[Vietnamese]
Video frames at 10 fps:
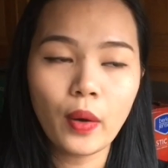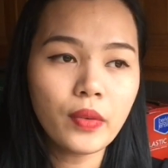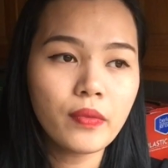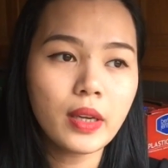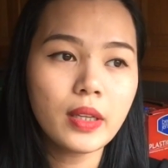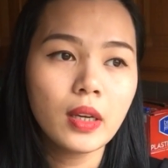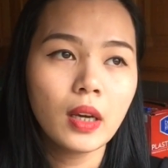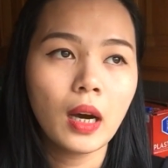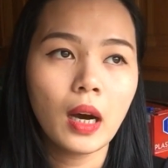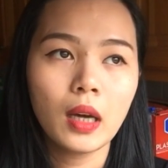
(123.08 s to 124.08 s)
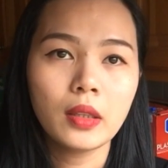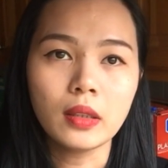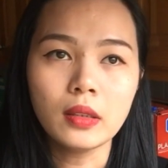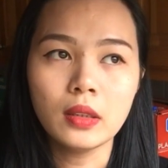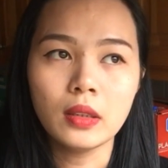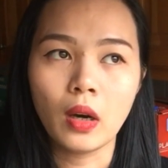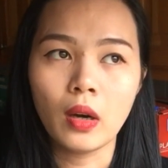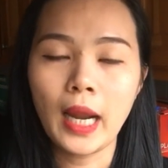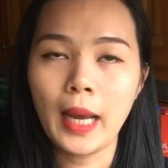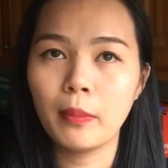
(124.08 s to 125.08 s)
đối với à, những người
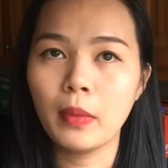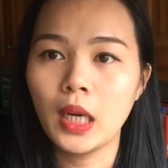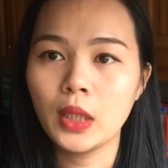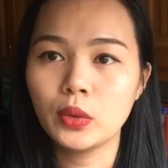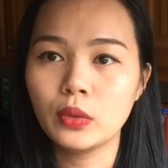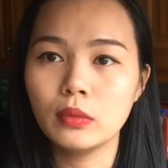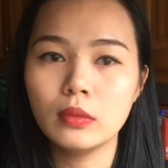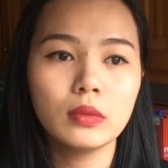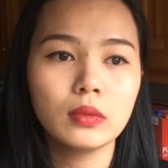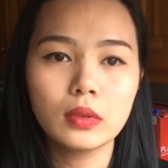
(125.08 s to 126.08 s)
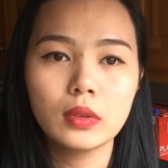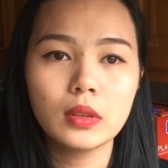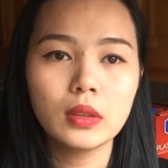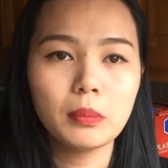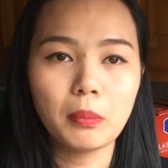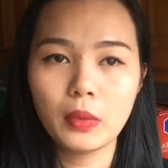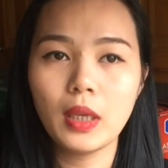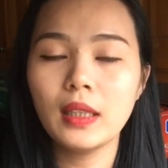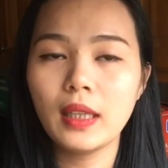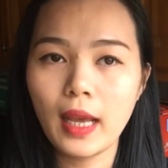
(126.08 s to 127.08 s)
họ làm à,
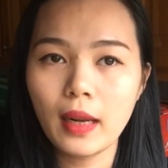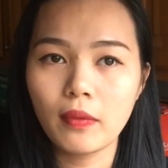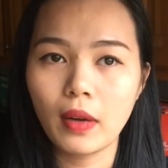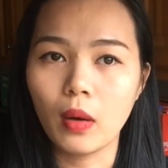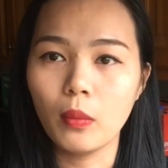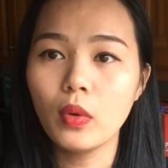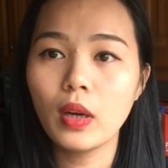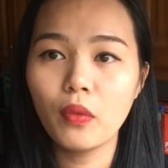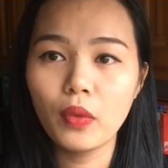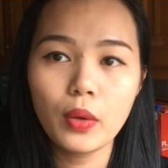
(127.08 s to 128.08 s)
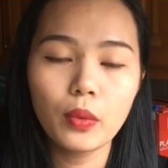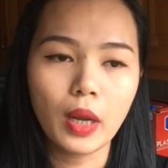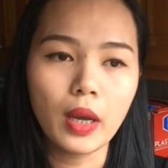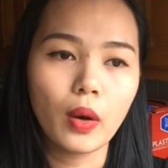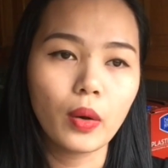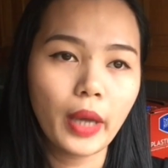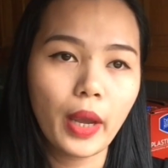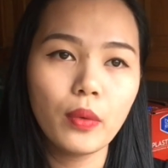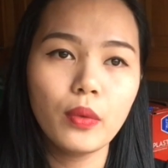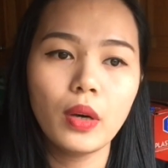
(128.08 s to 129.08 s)
internet và họ muốn câu view để họ
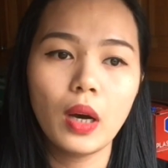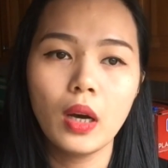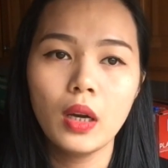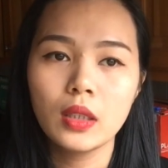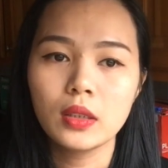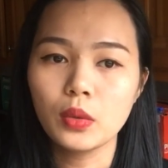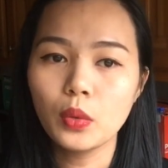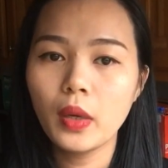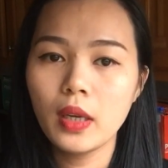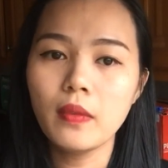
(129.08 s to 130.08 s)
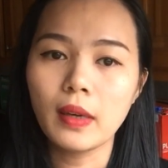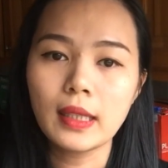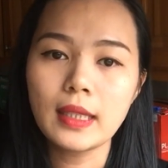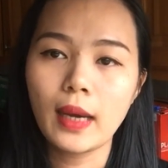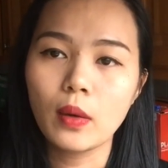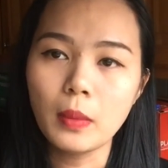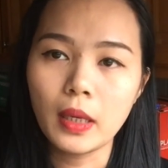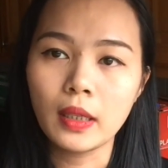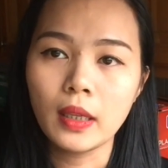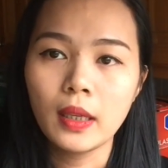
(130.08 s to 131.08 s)
kéo sự chú ý về cái trang của
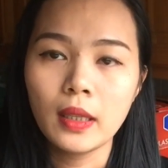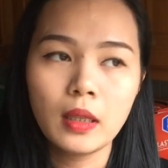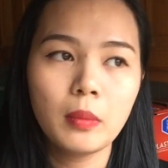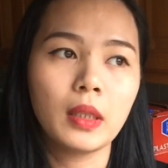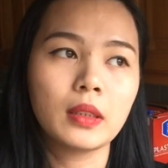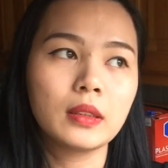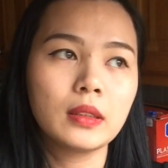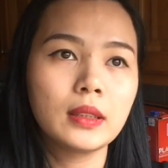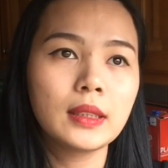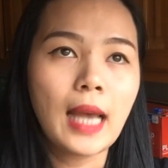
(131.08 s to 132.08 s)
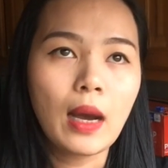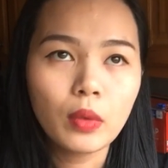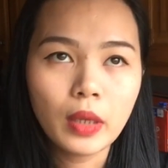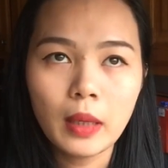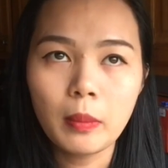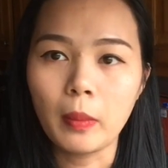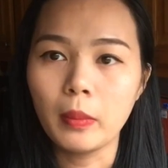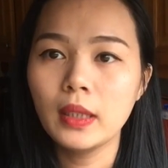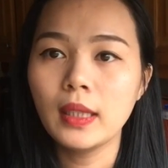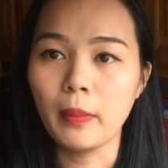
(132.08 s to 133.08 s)
mình nhưng mà sau khi mà
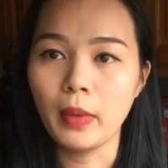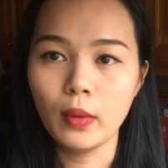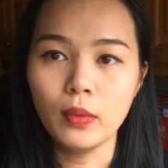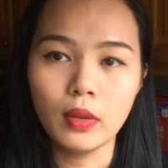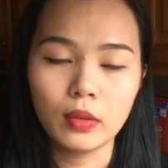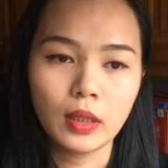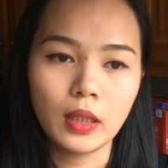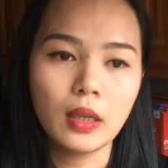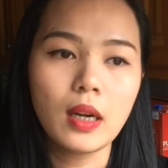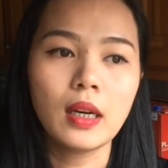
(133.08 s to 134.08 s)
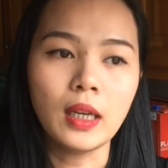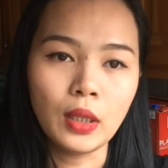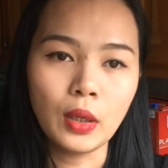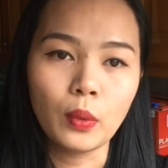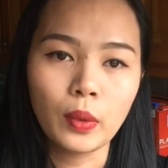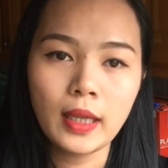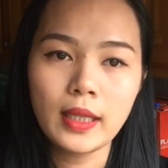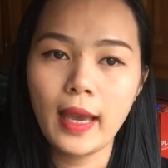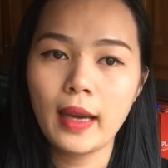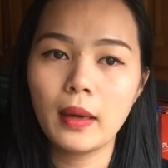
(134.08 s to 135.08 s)
minh tìm hiểu được thì rất là nhiều cái
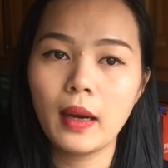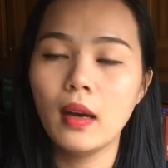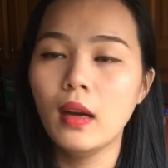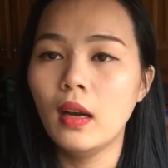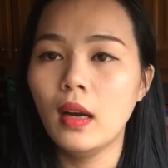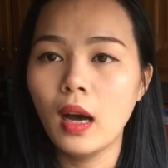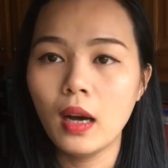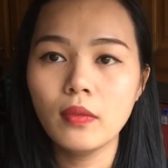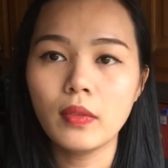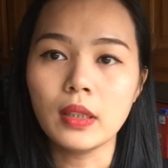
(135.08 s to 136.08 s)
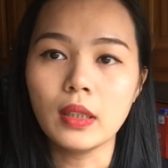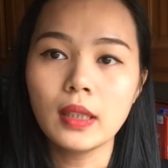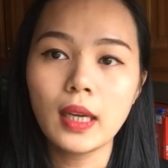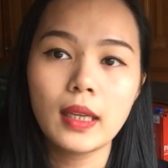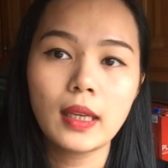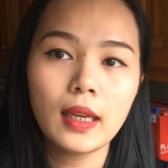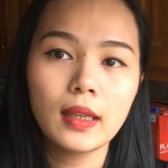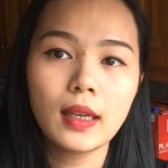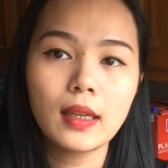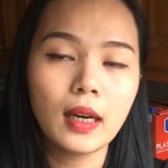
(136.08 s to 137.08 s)
trang lớn và những cái cái
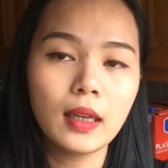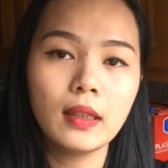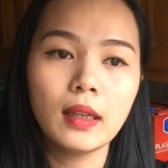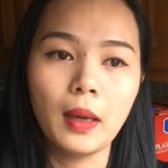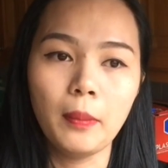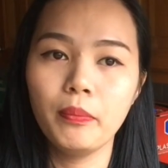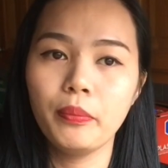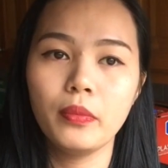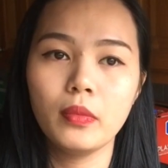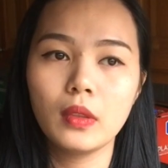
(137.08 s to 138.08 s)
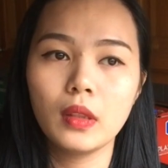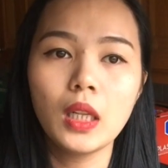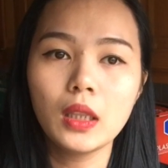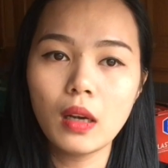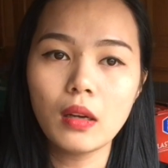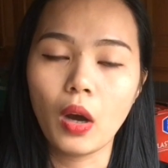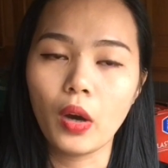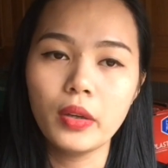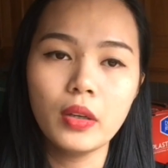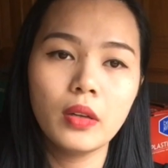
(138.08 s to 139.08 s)
cái kênh um, tin tức
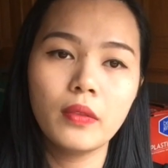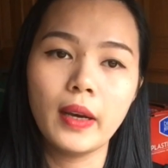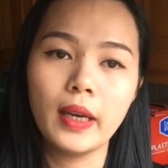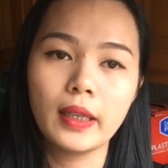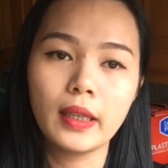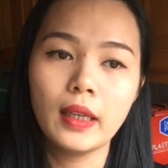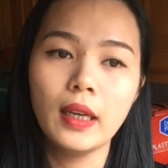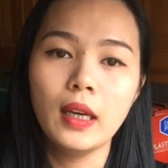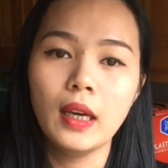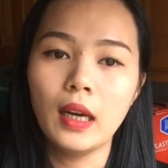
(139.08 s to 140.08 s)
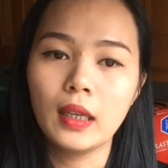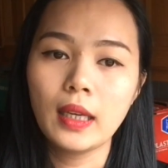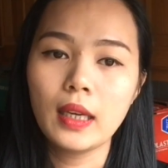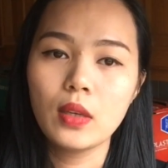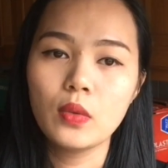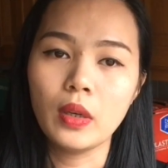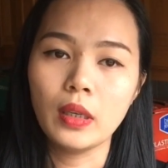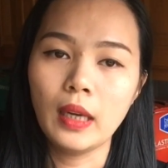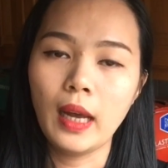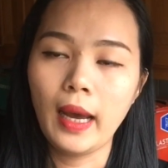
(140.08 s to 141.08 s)
họ đưa về à, cái cái
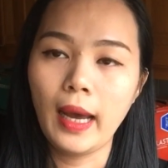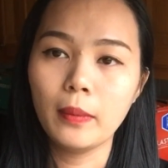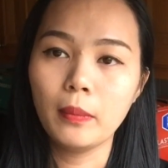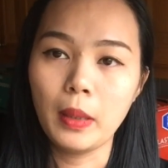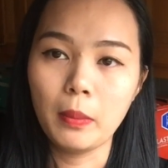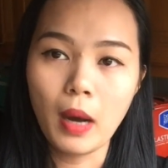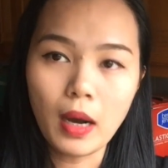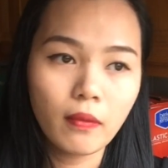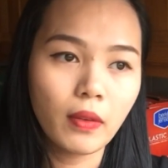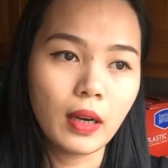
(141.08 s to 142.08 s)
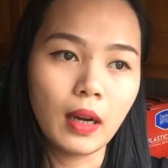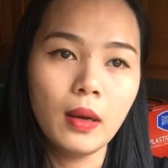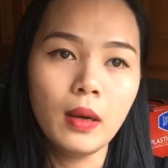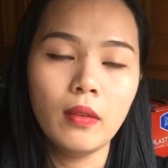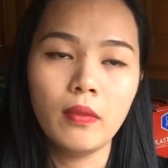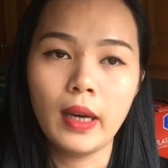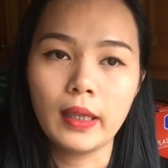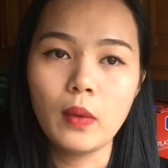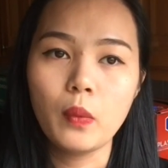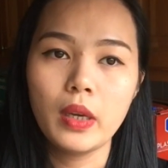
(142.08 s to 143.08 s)
chuyện là anh bị mất và và
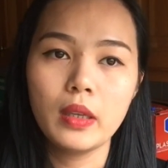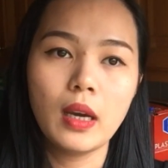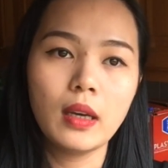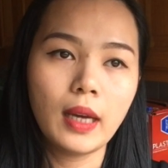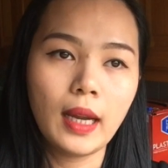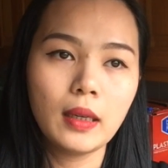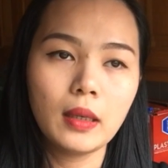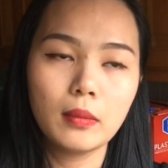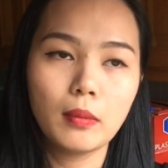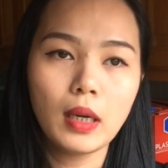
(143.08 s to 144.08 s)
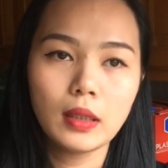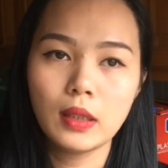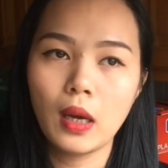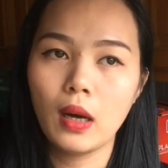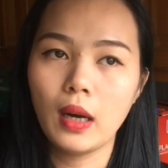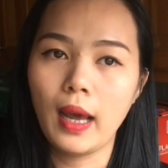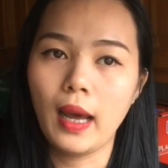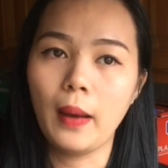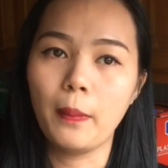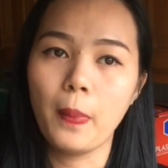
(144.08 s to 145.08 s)
cái nguyên nhân anh mất do
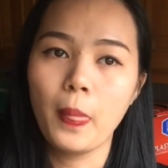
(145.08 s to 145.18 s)
là